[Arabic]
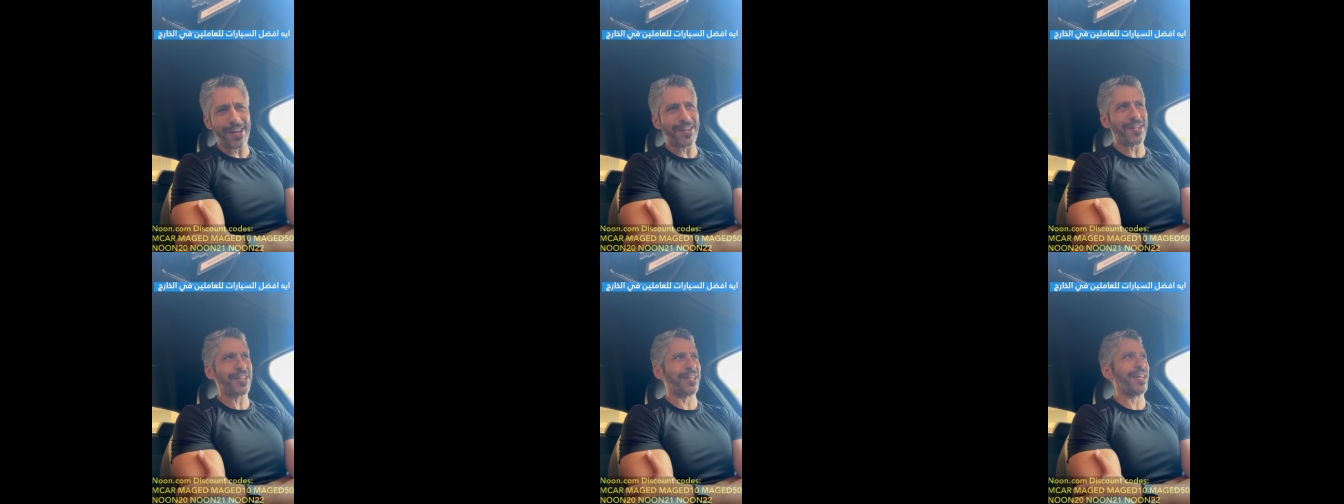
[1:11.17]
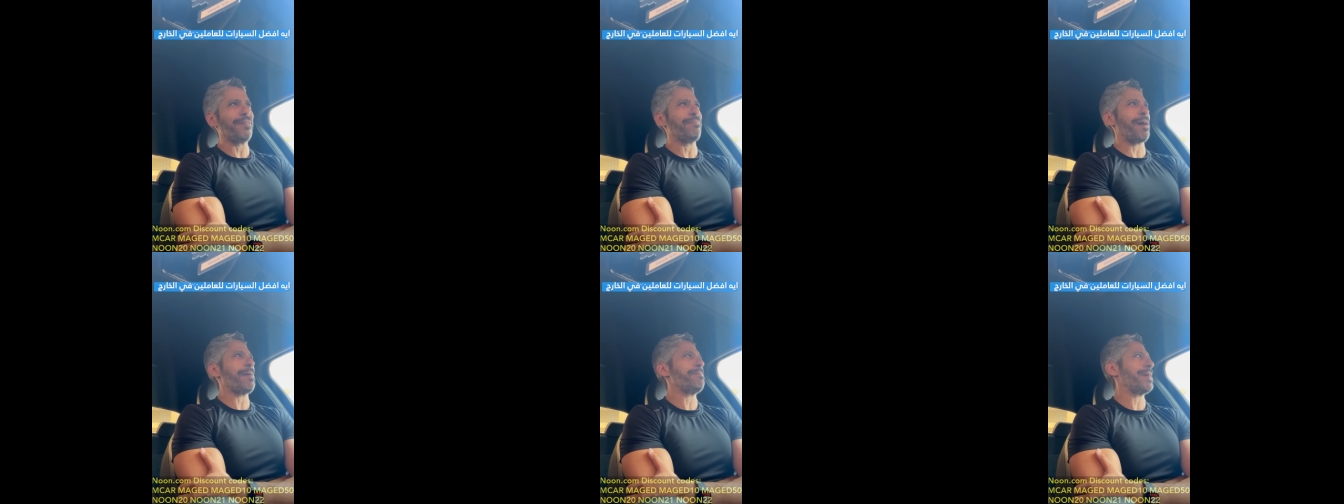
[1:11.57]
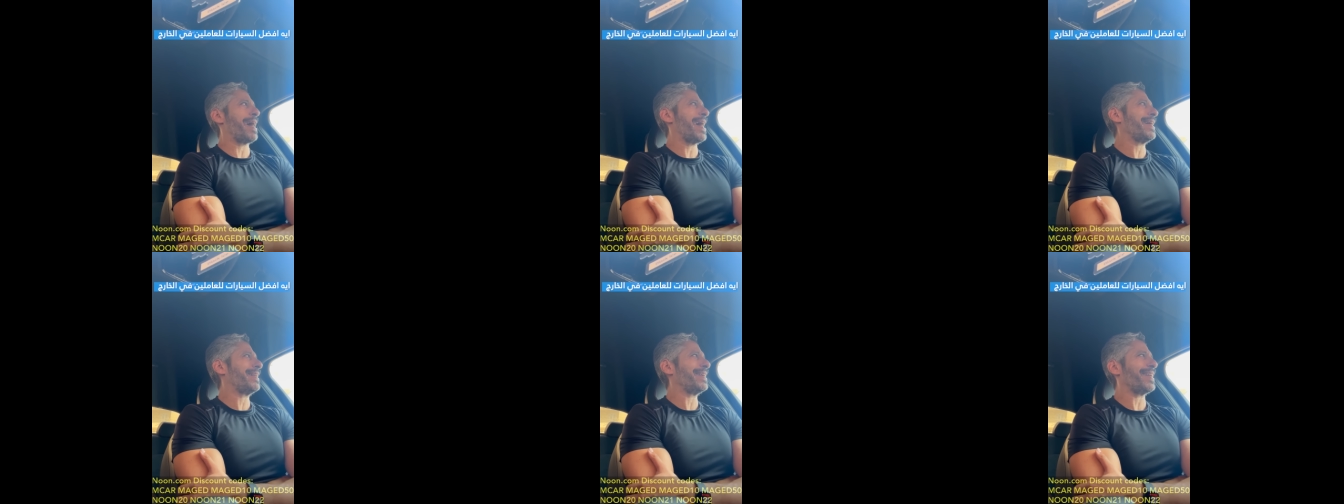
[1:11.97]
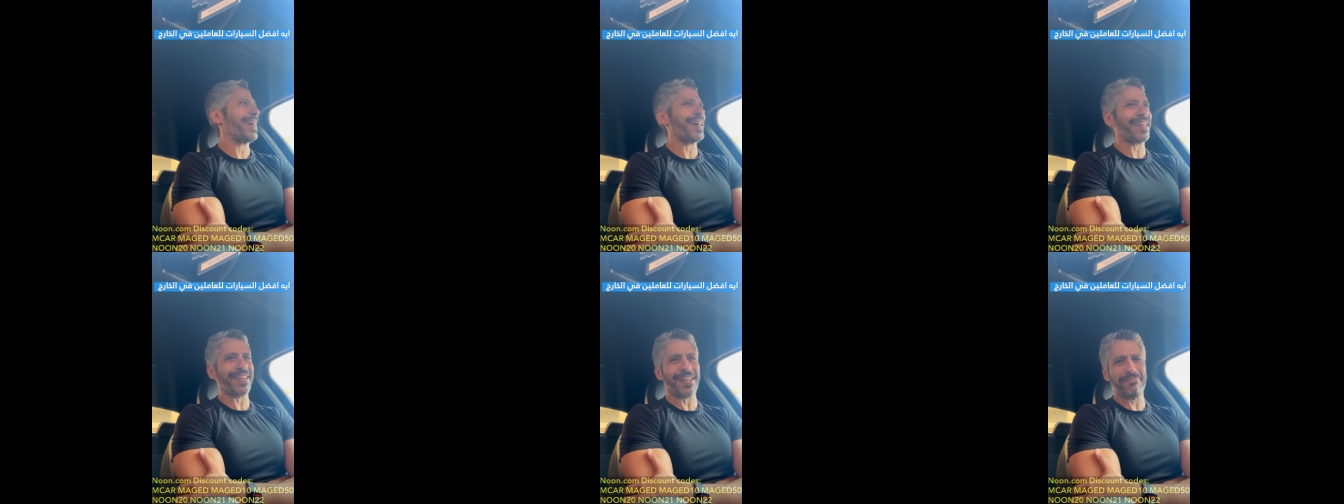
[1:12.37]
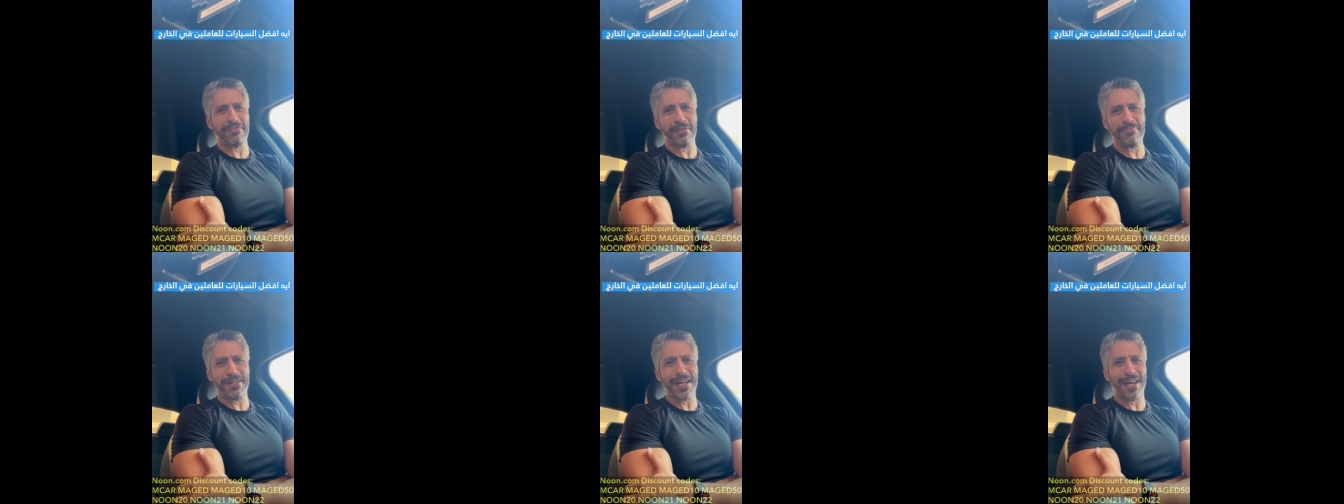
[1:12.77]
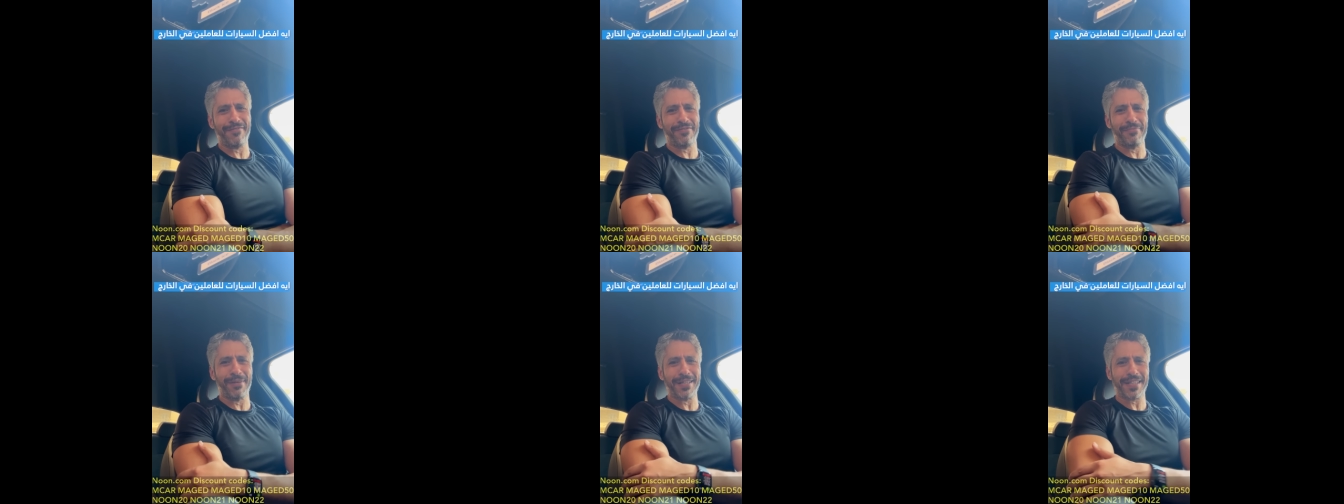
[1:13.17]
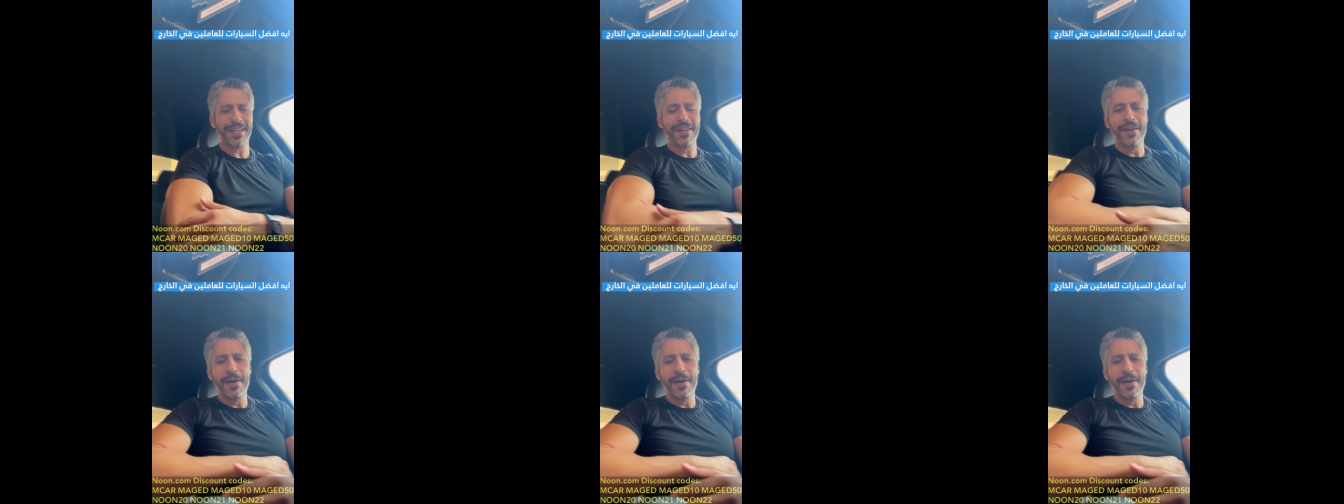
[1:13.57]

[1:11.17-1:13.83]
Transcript: عرش المبيعات الاكثر مبيعا في مصر